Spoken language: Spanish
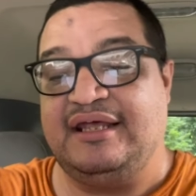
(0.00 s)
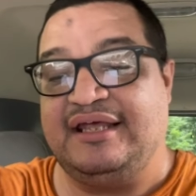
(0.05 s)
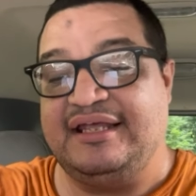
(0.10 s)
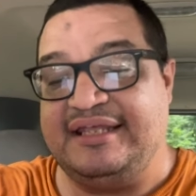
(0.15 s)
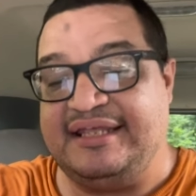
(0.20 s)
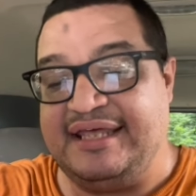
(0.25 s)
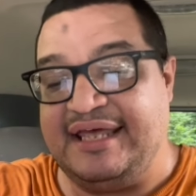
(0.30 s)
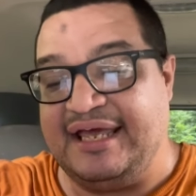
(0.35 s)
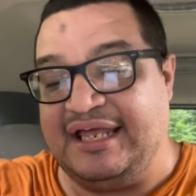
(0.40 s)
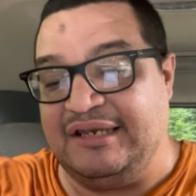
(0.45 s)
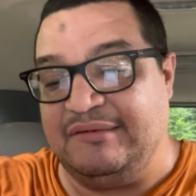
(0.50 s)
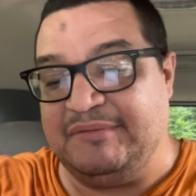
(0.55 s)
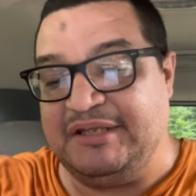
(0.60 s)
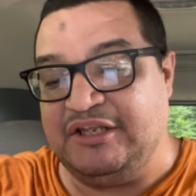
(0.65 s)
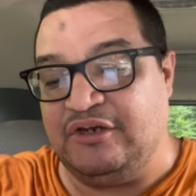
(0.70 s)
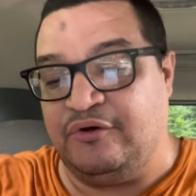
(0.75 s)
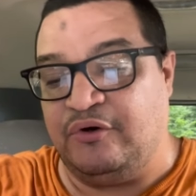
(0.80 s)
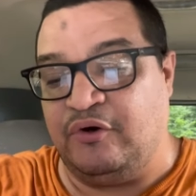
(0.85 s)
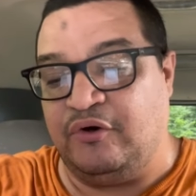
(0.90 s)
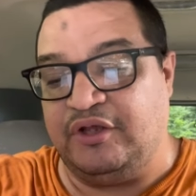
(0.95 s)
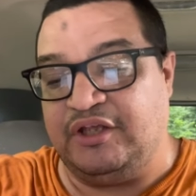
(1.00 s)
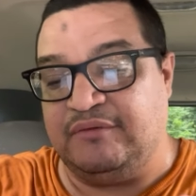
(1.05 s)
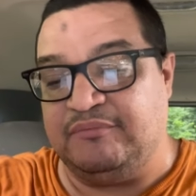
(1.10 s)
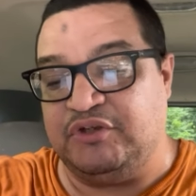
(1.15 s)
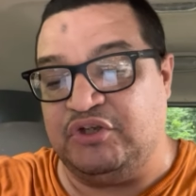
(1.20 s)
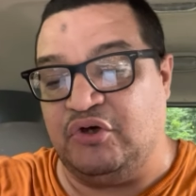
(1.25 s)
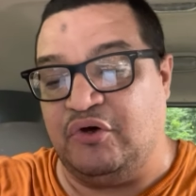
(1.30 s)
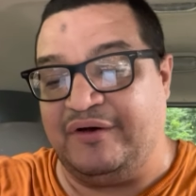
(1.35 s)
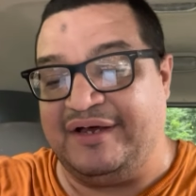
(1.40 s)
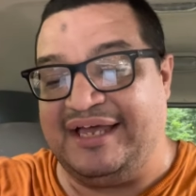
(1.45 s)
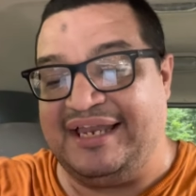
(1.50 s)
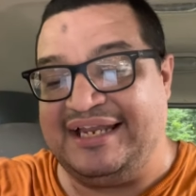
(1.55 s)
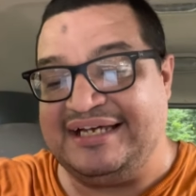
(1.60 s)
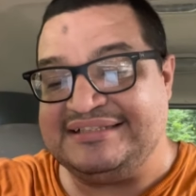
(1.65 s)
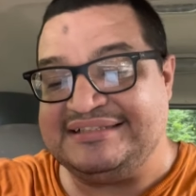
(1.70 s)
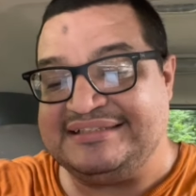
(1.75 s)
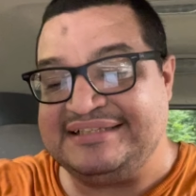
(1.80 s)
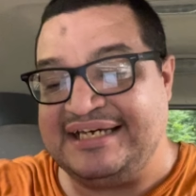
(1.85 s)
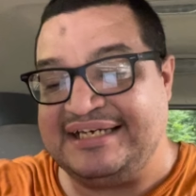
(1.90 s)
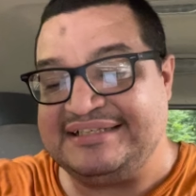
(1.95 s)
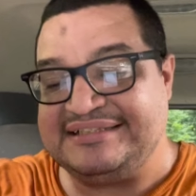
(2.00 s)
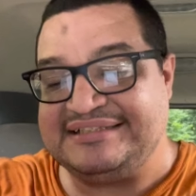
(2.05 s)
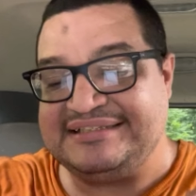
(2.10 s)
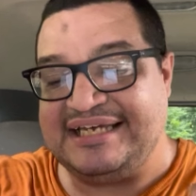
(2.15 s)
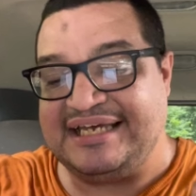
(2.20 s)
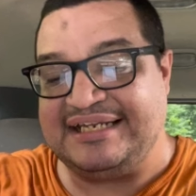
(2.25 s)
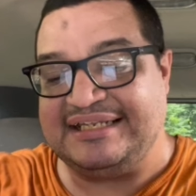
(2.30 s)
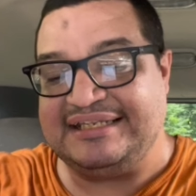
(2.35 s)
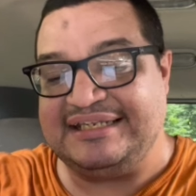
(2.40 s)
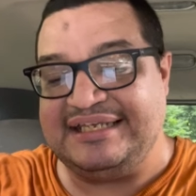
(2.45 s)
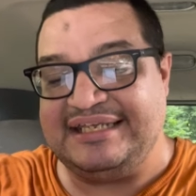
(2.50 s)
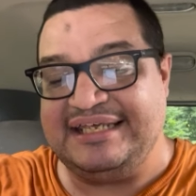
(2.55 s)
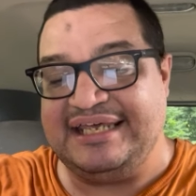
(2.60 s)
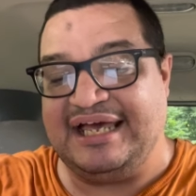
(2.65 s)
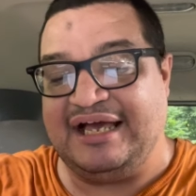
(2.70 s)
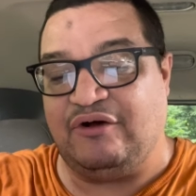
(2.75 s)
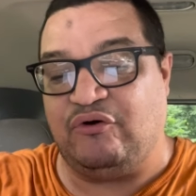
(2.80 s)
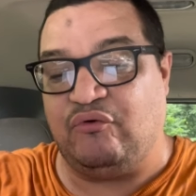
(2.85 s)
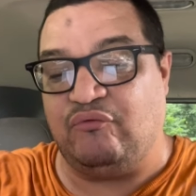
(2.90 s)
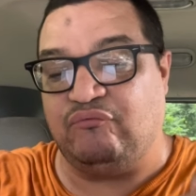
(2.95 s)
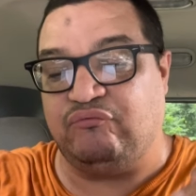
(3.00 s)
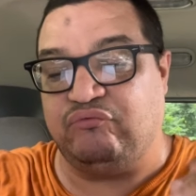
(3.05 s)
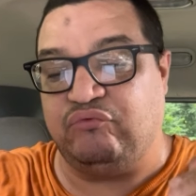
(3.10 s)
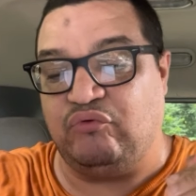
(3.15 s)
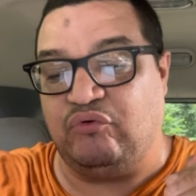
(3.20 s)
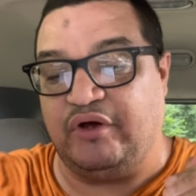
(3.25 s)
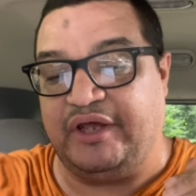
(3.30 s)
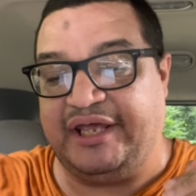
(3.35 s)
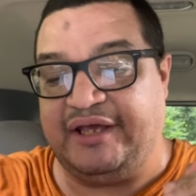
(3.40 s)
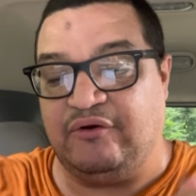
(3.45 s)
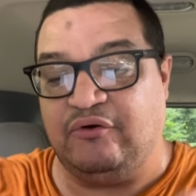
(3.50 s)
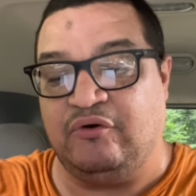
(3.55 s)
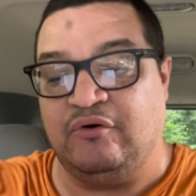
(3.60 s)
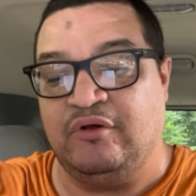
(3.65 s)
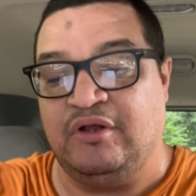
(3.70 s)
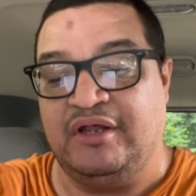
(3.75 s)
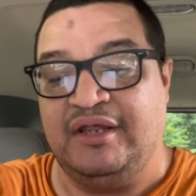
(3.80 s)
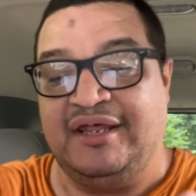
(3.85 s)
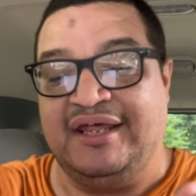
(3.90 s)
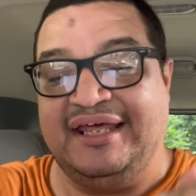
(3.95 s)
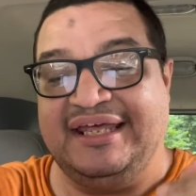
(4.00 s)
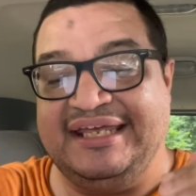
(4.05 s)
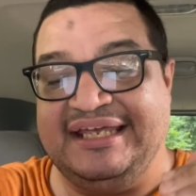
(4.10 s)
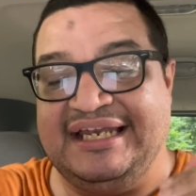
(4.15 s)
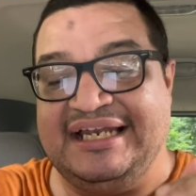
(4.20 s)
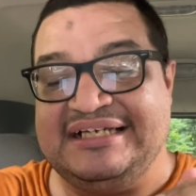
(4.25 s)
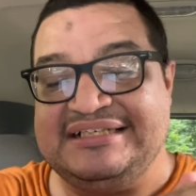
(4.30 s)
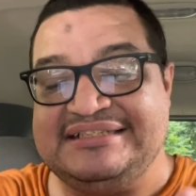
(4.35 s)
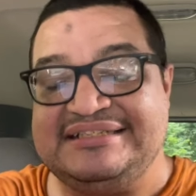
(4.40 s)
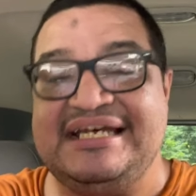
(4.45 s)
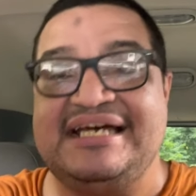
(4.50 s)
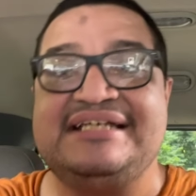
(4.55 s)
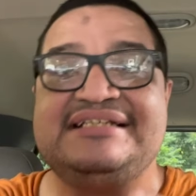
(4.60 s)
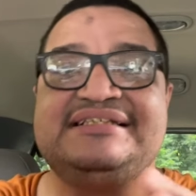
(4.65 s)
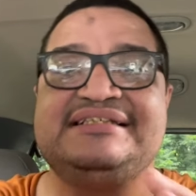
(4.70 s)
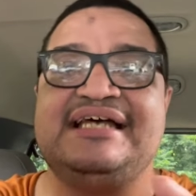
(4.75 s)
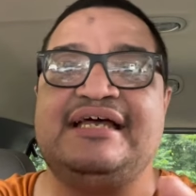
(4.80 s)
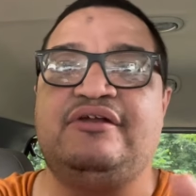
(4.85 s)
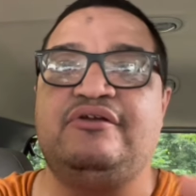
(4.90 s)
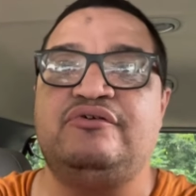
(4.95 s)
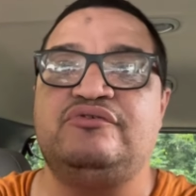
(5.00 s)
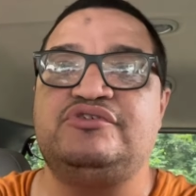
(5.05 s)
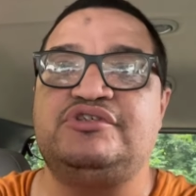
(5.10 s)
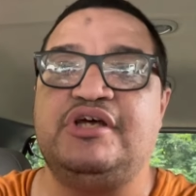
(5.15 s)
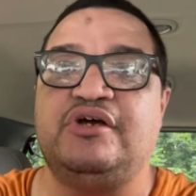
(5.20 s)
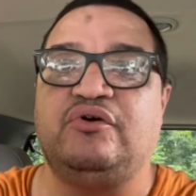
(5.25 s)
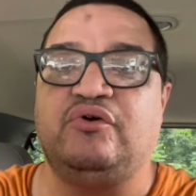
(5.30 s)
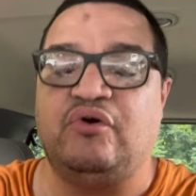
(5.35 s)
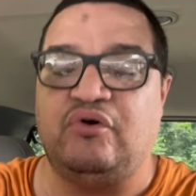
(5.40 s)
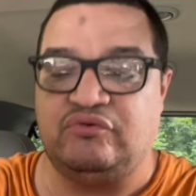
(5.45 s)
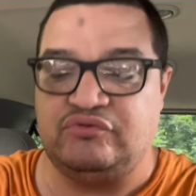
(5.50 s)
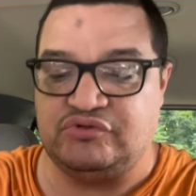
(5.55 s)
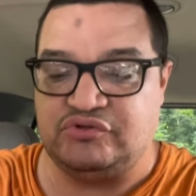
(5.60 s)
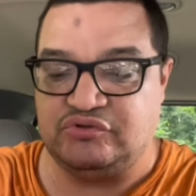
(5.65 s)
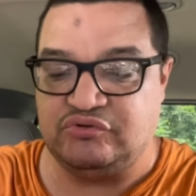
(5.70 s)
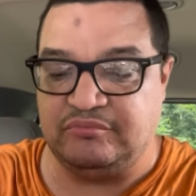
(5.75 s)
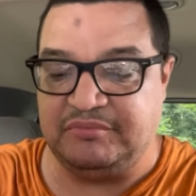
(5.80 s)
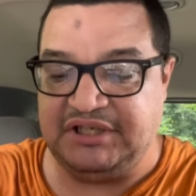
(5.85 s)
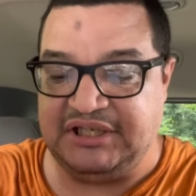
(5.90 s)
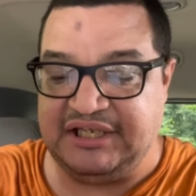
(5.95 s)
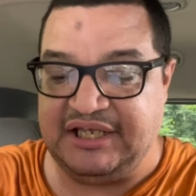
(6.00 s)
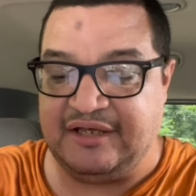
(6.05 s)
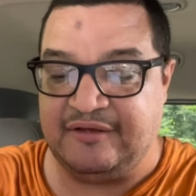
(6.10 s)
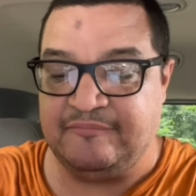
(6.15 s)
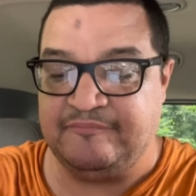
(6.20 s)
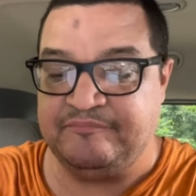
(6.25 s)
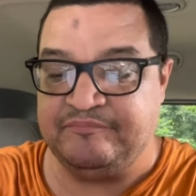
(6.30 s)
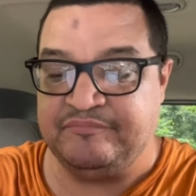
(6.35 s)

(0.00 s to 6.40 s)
Y él miró y vio que la zarza ardía con fuego y la zarza no se consumía.